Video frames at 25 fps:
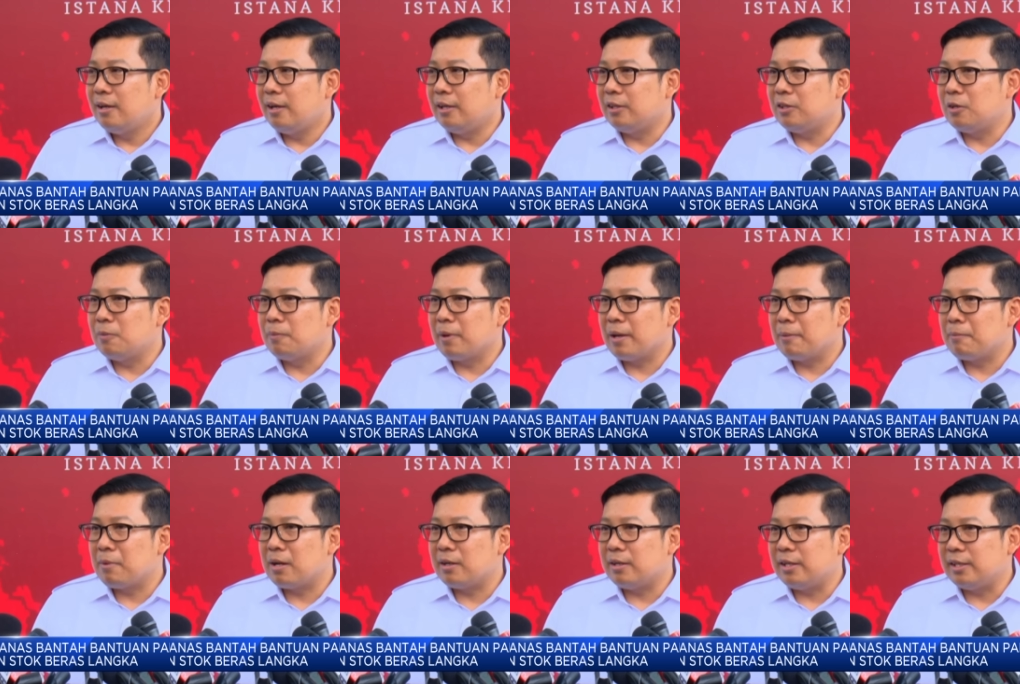itu
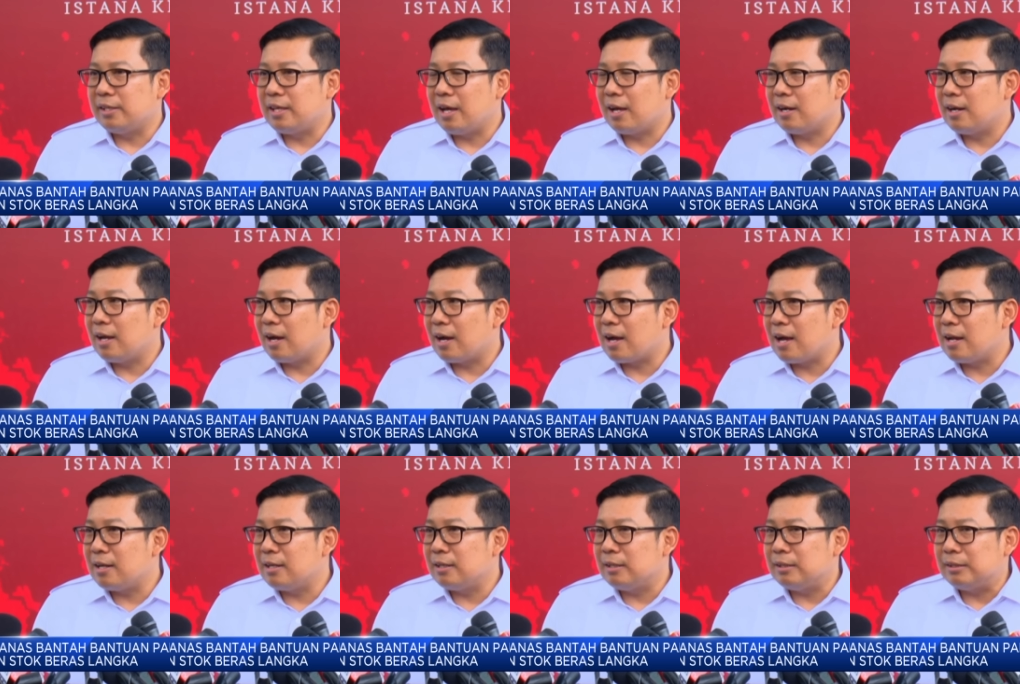memang
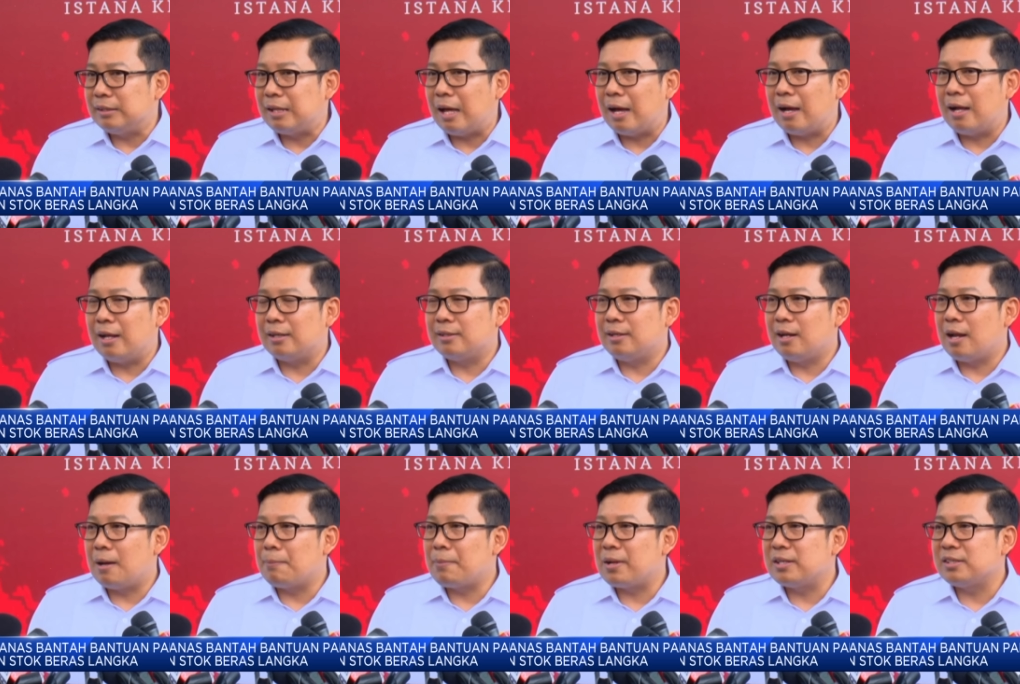ditiadakan tanggal
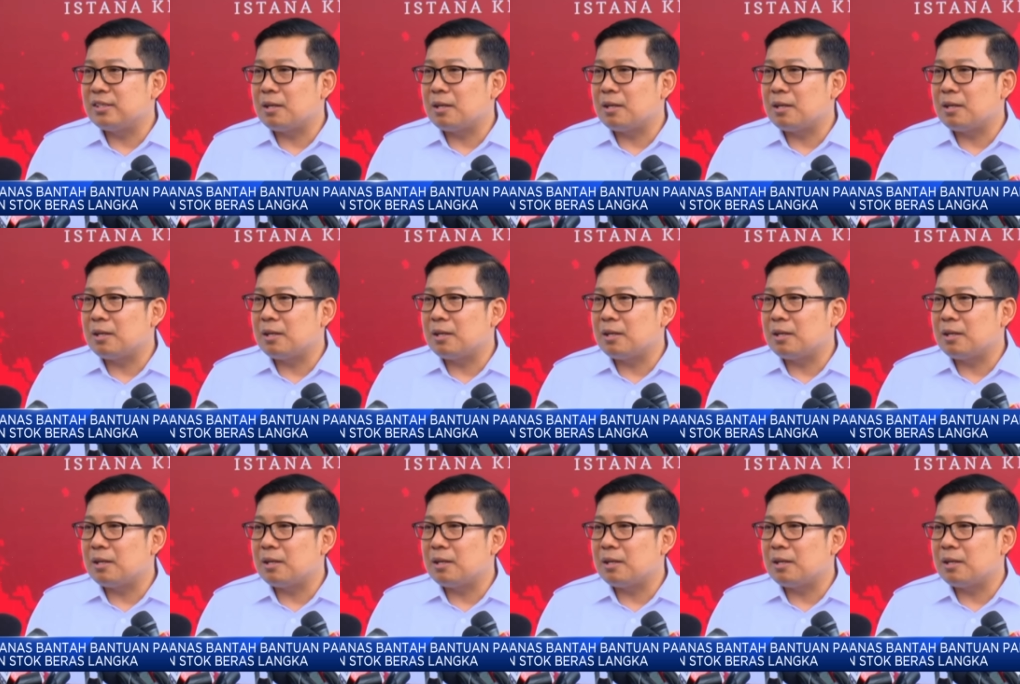8